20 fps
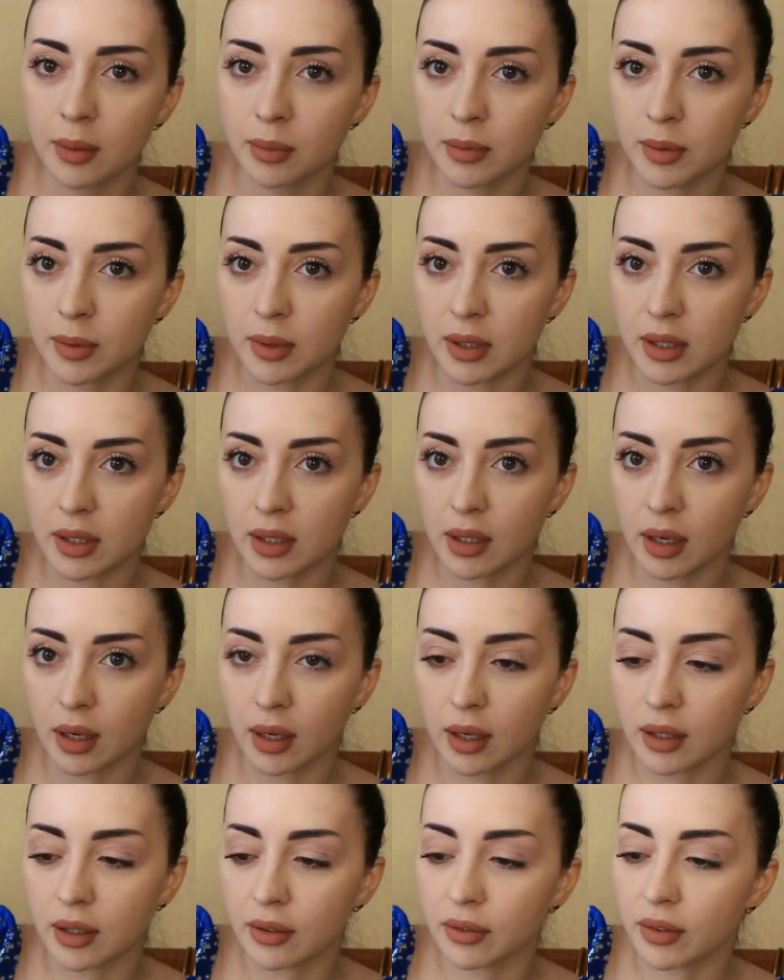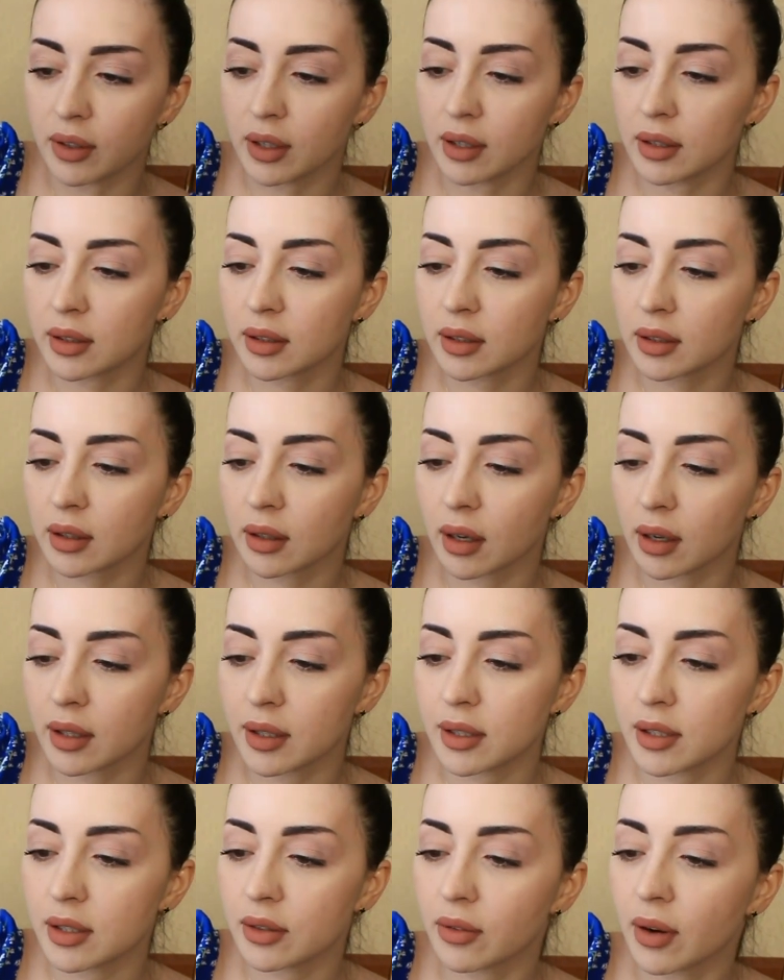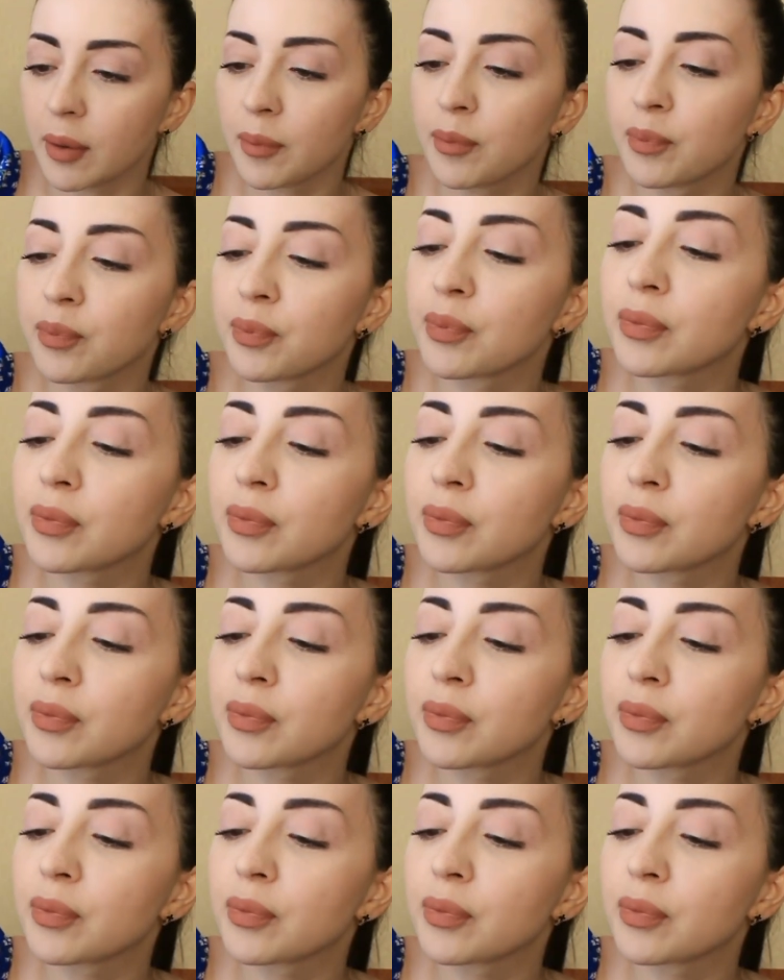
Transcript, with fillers: Посмотрите, как они выглядят красиво.